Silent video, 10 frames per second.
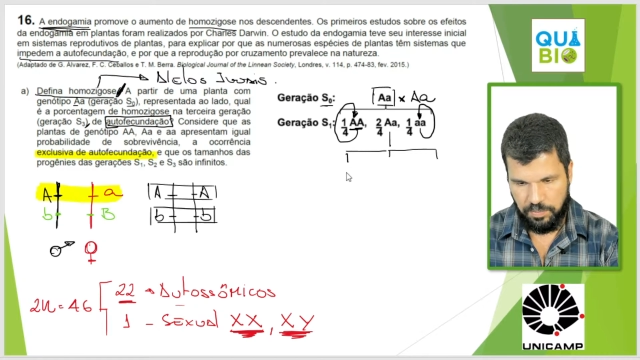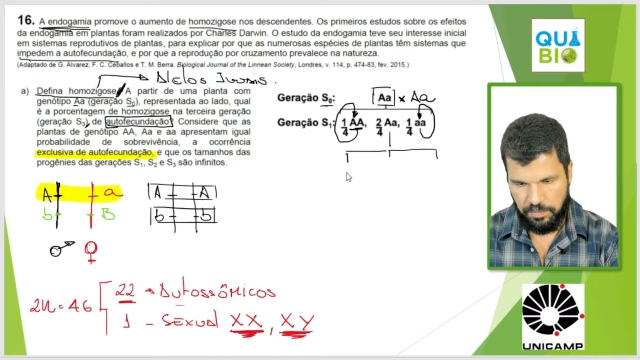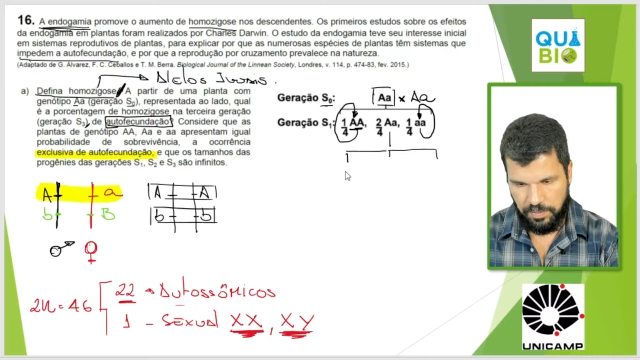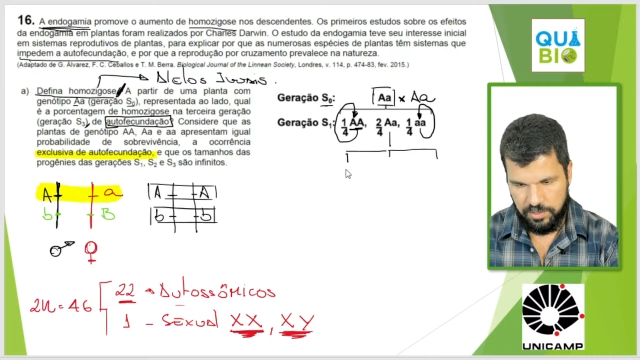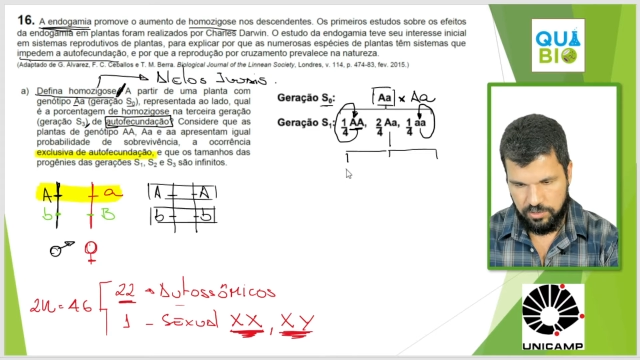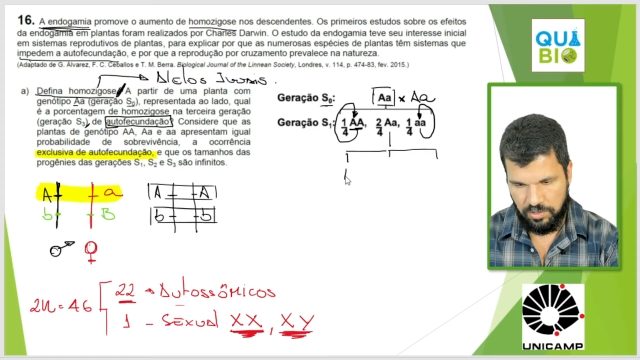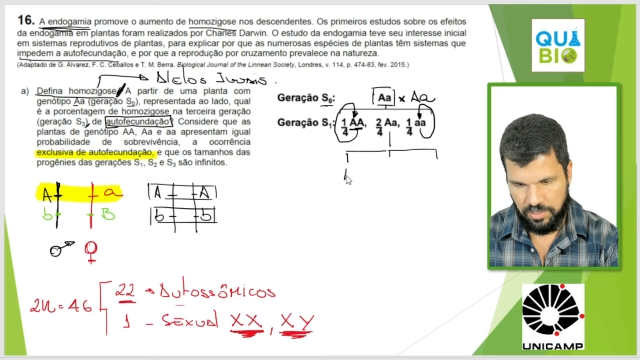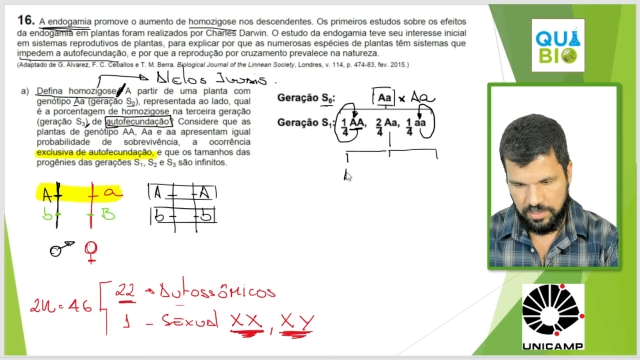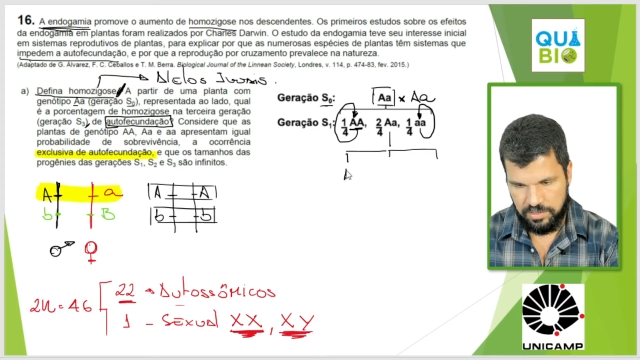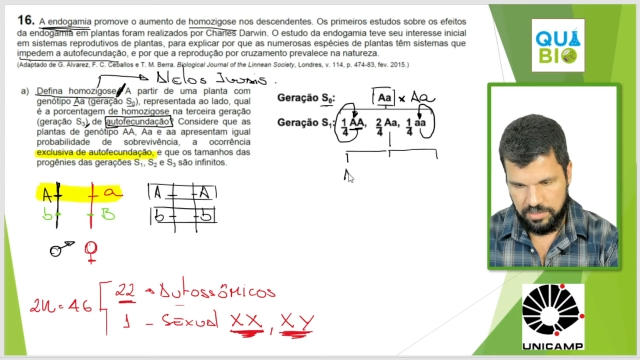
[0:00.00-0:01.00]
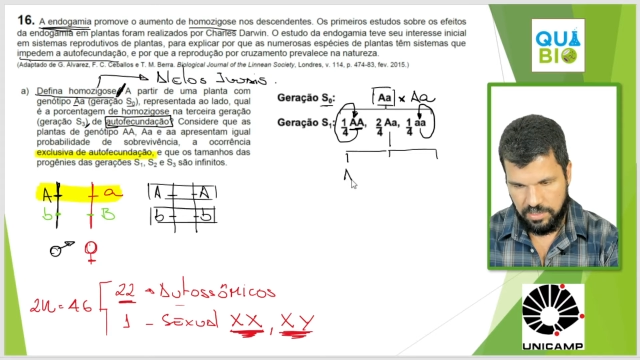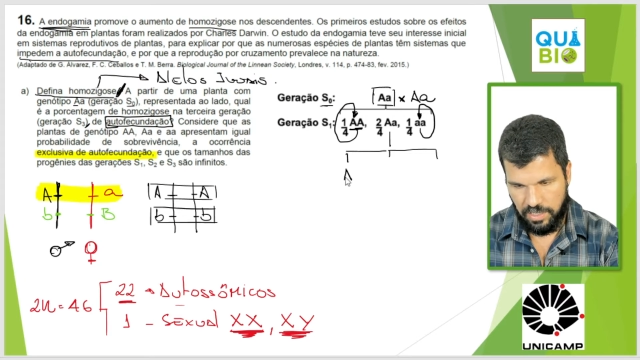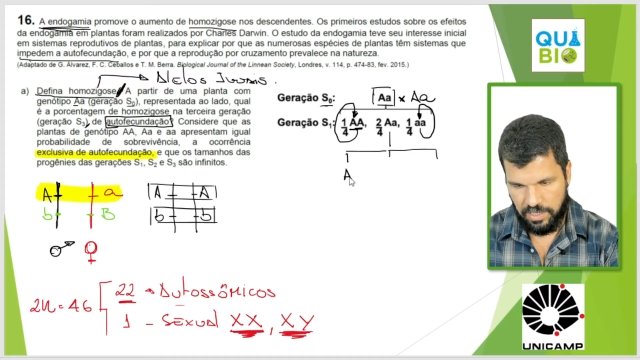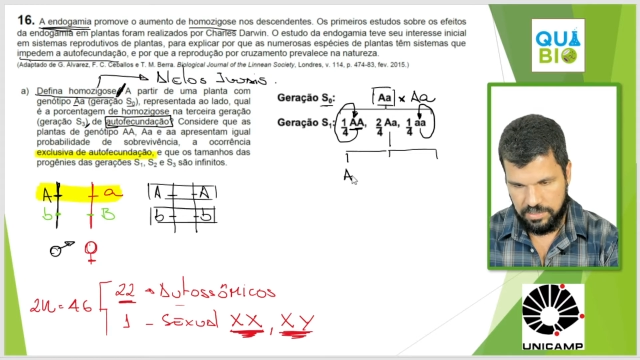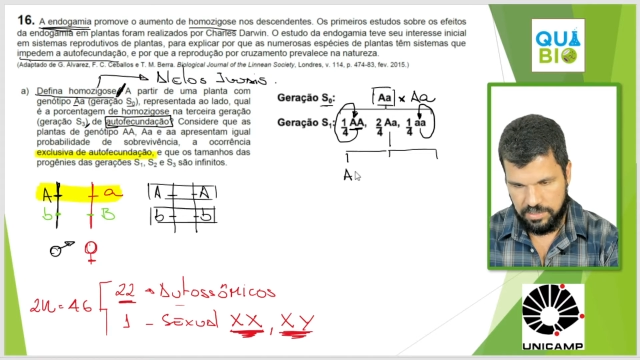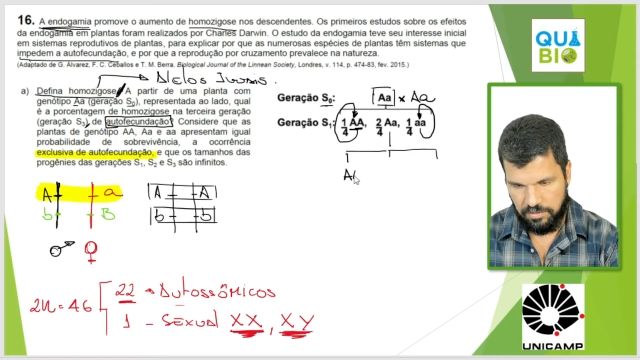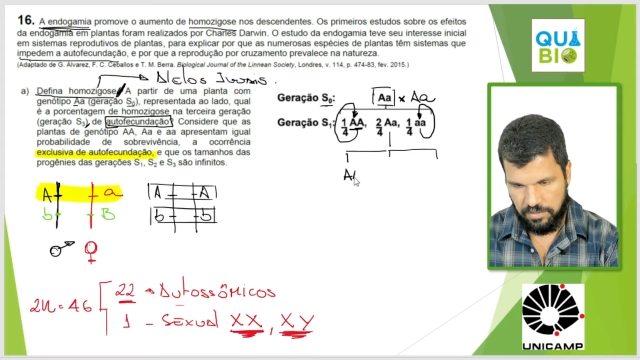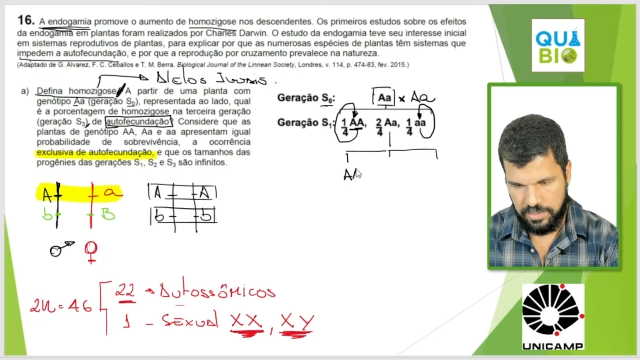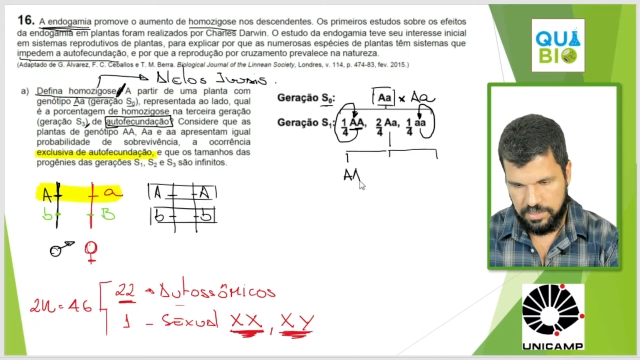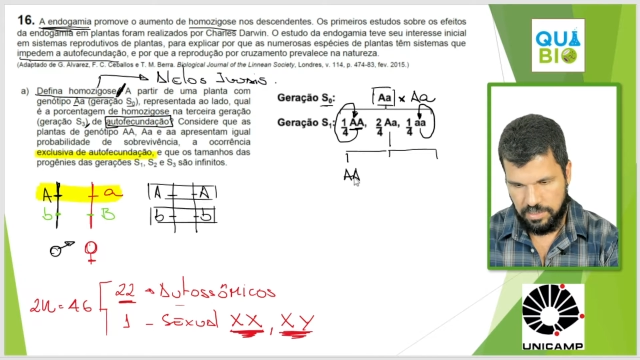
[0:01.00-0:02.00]
populações
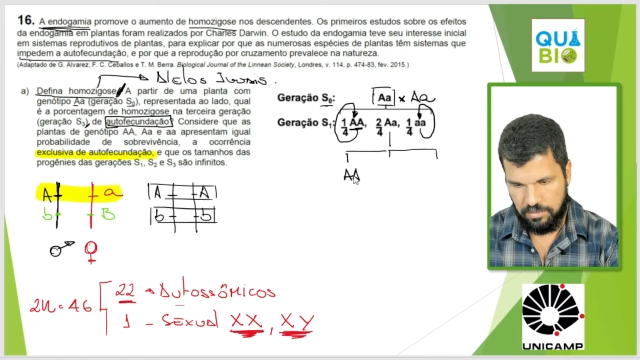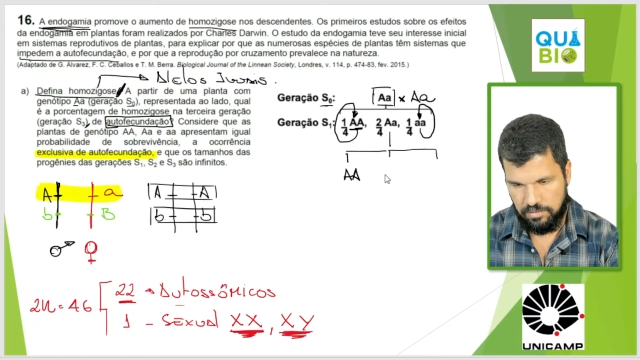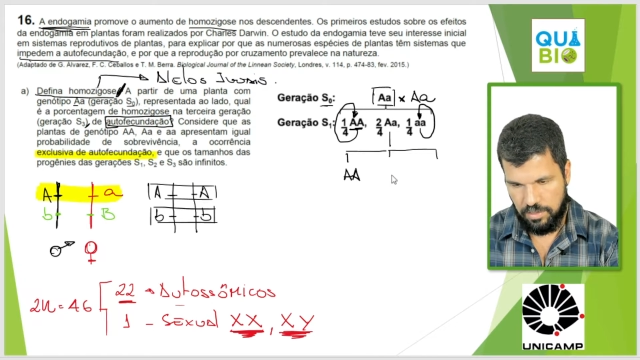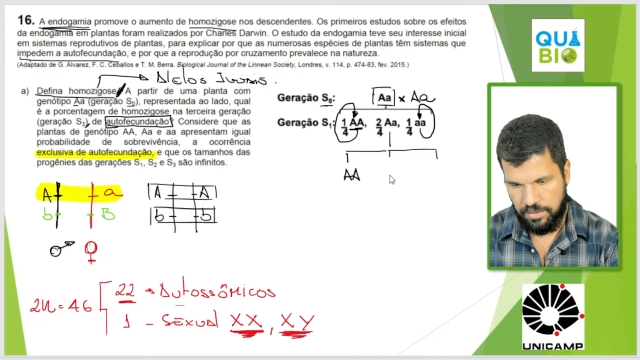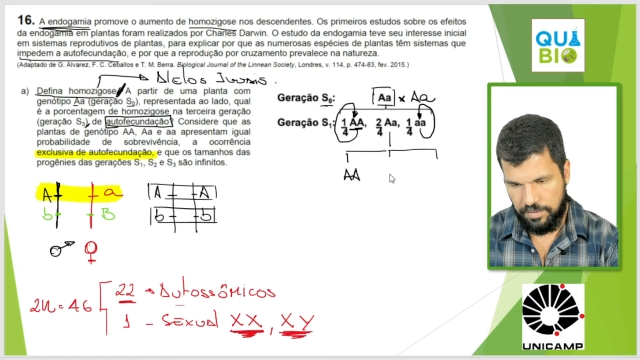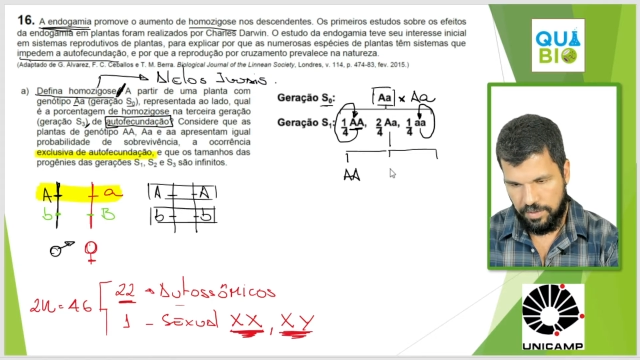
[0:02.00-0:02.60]
azão azão,